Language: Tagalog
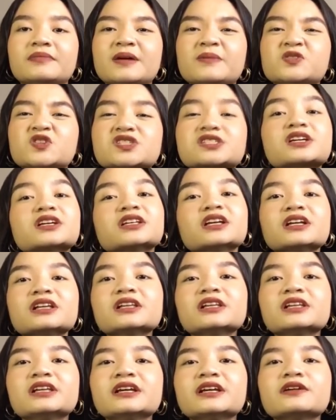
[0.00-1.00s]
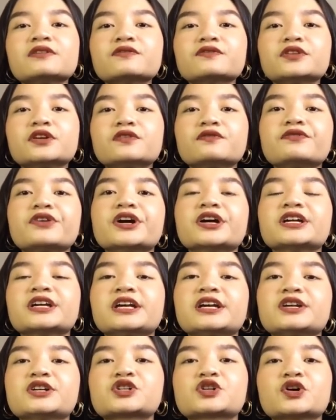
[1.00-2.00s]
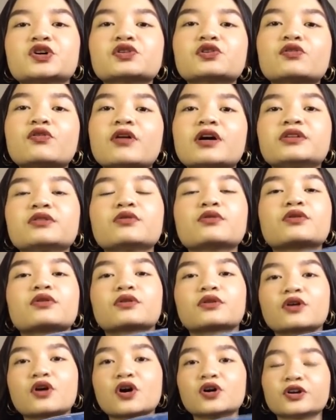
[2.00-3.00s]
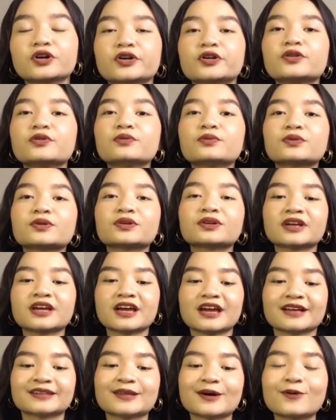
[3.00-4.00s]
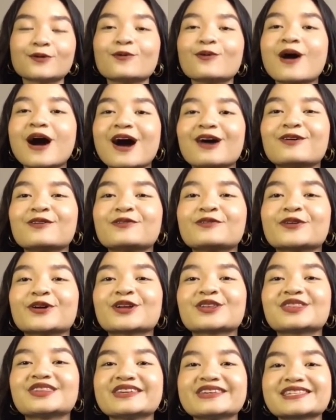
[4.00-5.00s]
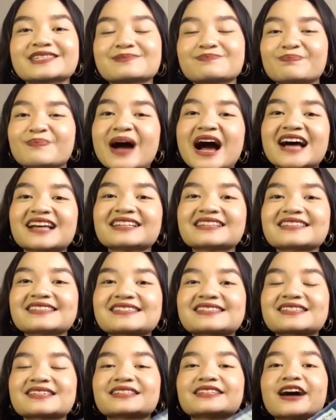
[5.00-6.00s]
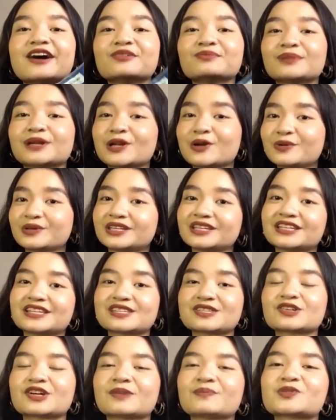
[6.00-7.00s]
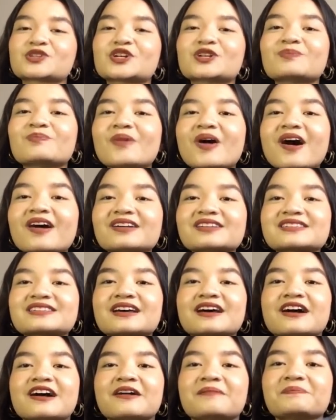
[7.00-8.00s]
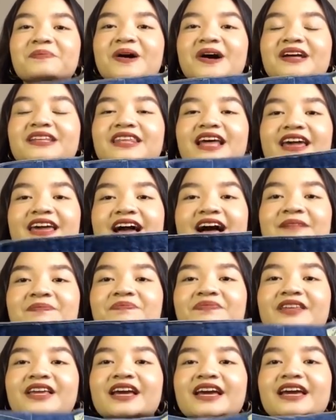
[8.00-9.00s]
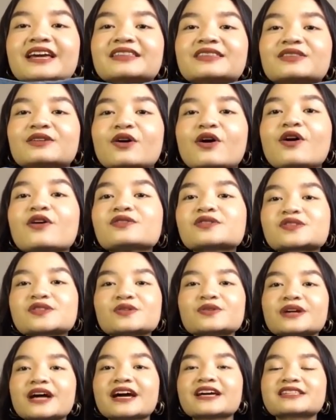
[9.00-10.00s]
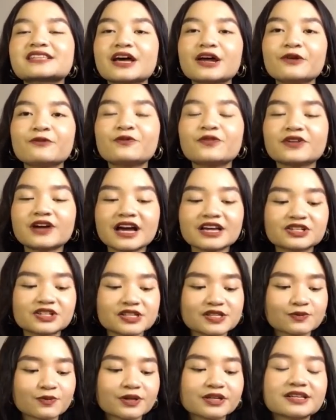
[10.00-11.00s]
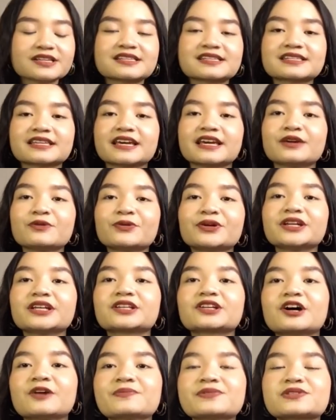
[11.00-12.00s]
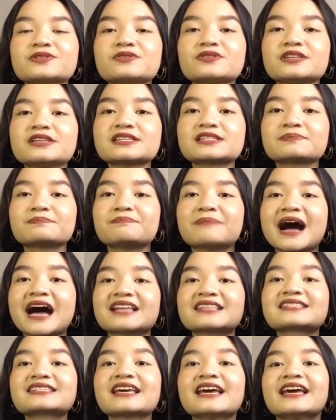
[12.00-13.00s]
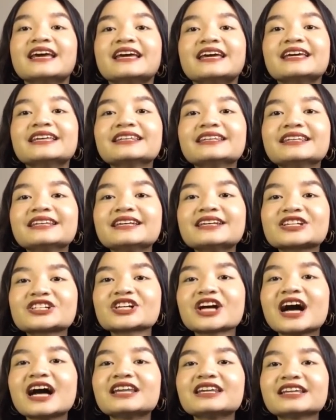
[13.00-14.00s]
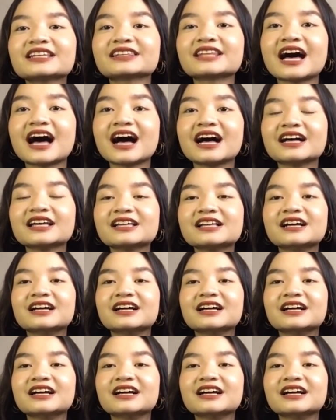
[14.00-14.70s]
I'm just gonna leave the variation kung anong color yung nakuha ko for these pants down below in the description box. But ayan, it also guys, I, I just wanna say when it comes to these pants, hindi siya halata